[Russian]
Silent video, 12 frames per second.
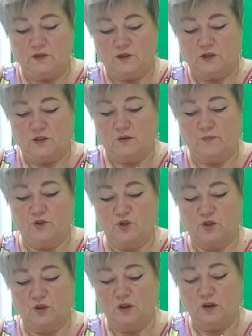Цедра
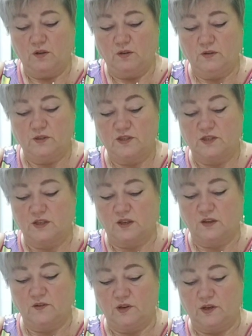пошла с
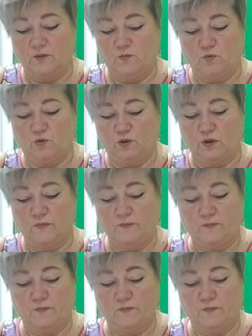целого лимона.